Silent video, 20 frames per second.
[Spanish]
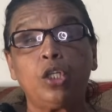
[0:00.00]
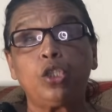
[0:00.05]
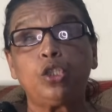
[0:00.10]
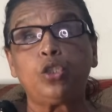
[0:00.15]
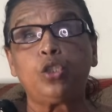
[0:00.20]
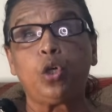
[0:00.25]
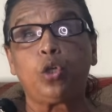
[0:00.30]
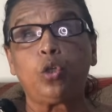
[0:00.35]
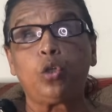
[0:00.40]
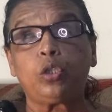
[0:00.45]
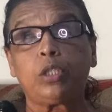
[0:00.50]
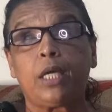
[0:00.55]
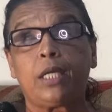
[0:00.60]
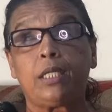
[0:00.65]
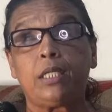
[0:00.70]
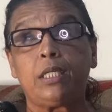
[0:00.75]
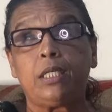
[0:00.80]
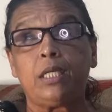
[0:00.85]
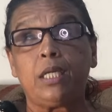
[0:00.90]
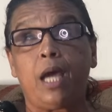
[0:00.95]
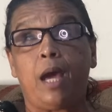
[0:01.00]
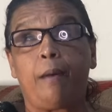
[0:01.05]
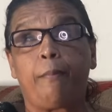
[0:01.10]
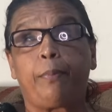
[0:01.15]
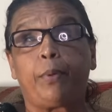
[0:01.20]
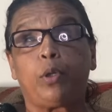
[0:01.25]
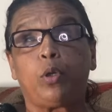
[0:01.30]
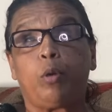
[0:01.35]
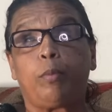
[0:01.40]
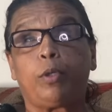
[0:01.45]
yo no tenía
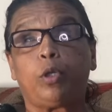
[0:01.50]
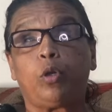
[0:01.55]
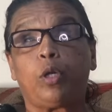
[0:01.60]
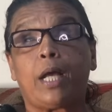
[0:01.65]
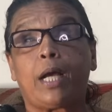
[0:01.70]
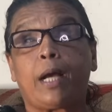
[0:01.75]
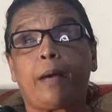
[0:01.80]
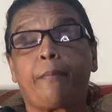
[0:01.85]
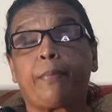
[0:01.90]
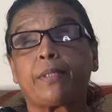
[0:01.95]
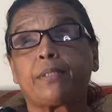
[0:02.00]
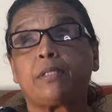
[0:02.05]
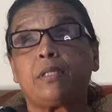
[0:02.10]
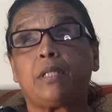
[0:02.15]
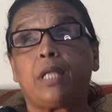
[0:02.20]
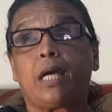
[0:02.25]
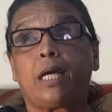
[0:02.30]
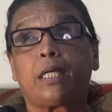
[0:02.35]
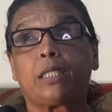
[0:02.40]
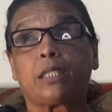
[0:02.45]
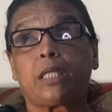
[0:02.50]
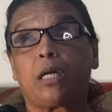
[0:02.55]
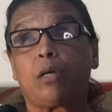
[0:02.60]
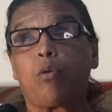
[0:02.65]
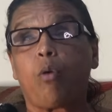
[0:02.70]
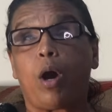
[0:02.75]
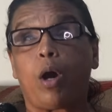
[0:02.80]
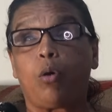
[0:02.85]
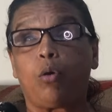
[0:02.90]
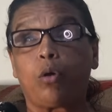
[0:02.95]
por lo menos la capacidad que
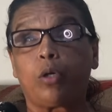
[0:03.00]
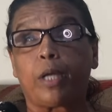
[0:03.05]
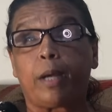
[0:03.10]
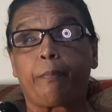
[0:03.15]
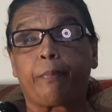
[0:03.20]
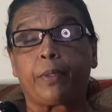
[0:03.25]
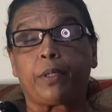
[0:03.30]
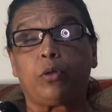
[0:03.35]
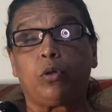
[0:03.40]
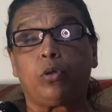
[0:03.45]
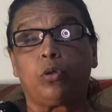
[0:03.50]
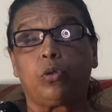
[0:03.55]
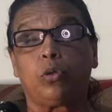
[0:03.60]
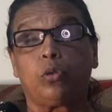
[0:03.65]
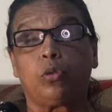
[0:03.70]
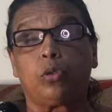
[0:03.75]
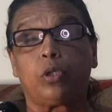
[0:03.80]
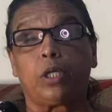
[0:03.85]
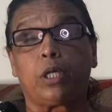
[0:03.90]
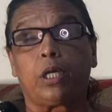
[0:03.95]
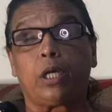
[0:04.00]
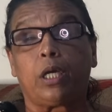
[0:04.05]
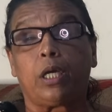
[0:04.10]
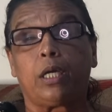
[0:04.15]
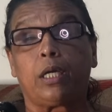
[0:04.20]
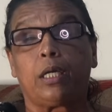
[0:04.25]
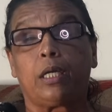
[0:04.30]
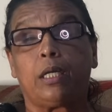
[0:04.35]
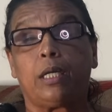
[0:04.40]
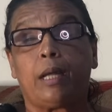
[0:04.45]
tengo ahora, pero
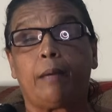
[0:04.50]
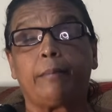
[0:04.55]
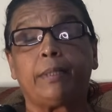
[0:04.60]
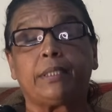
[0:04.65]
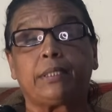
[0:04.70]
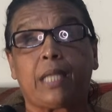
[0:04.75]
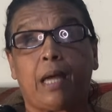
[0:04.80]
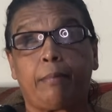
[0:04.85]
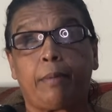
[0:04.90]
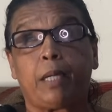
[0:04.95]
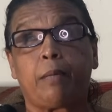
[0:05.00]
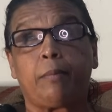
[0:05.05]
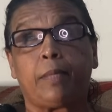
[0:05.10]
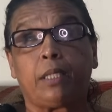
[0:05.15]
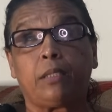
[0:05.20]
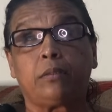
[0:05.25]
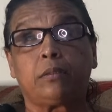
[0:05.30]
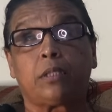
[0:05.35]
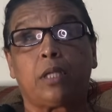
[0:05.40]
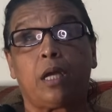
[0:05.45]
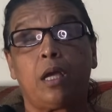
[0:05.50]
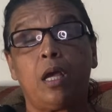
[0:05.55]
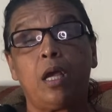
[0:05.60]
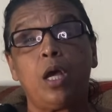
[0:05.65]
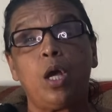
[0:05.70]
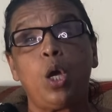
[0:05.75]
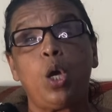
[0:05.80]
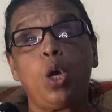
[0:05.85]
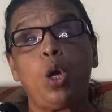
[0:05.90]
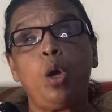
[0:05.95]
eh, lamentablemente.
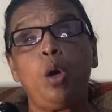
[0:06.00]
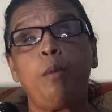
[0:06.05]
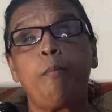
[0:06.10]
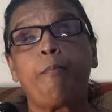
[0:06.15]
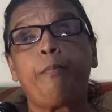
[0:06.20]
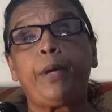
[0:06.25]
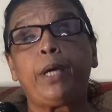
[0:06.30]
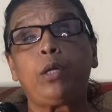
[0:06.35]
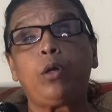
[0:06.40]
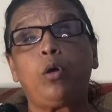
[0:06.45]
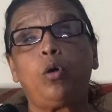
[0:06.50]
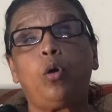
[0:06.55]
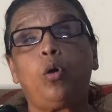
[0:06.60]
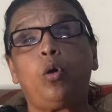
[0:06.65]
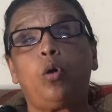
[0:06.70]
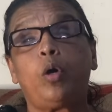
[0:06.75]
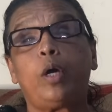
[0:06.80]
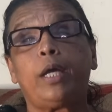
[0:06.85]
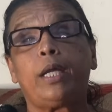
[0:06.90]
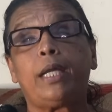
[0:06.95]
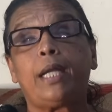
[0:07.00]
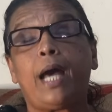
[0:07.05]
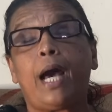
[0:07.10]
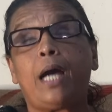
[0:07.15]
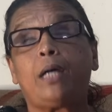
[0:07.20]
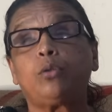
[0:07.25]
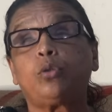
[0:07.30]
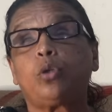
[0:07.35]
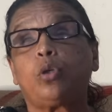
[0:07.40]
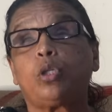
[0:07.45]
Pero eh, las
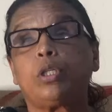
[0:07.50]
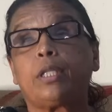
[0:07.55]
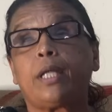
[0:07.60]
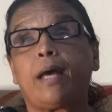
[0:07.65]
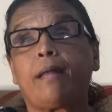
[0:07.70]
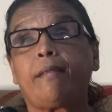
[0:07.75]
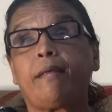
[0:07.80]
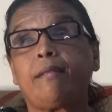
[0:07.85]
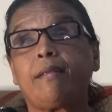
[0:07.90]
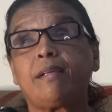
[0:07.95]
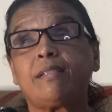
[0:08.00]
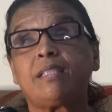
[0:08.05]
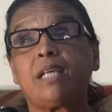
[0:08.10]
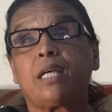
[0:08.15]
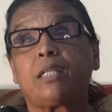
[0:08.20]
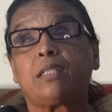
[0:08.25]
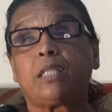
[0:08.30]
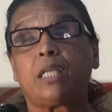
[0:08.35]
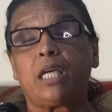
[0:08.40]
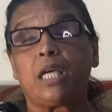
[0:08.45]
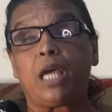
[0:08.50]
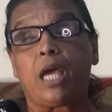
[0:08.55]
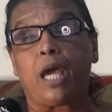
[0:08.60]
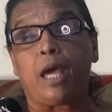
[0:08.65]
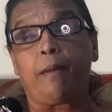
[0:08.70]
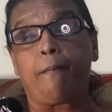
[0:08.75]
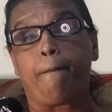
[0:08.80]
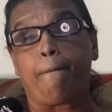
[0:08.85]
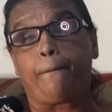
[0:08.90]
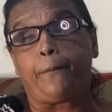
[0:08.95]
autoridades de ese
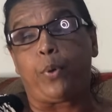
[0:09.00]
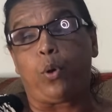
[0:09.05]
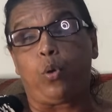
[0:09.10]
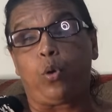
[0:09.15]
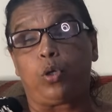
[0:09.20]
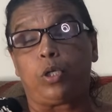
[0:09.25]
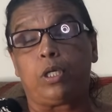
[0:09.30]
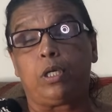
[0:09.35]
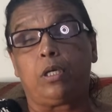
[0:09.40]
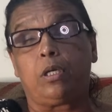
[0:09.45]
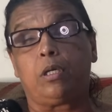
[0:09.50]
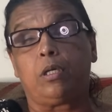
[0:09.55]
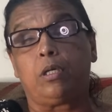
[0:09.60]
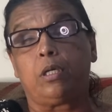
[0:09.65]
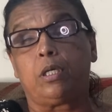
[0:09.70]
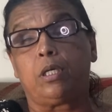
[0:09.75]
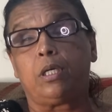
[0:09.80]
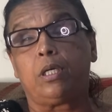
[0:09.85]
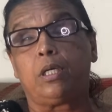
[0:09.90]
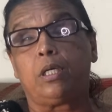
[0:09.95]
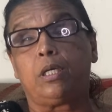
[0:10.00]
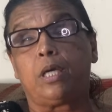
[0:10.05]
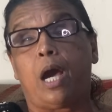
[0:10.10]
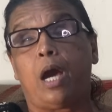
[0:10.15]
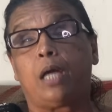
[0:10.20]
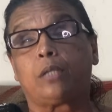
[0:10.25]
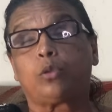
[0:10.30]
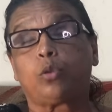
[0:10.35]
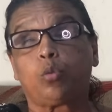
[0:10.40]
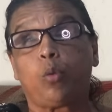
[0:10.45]
tiempo y,
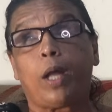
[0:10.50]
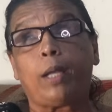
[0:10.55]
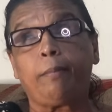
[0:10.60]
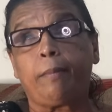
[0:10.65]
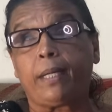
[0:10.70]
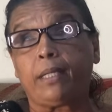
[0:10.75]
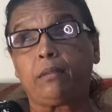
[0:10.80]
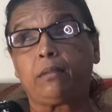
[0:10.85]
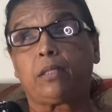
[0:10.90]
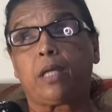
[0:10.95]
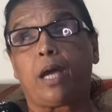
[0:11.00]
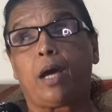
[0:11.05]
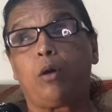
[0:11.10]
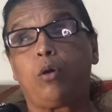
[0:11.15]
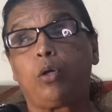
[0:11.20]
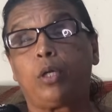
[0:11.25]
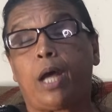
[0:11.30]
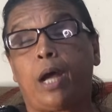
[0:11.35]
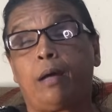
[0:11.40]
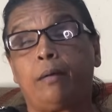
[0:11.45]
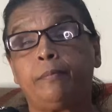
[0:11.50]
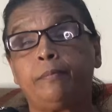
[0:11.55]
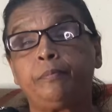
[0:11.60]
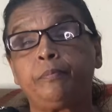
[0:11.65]
actualmente ahora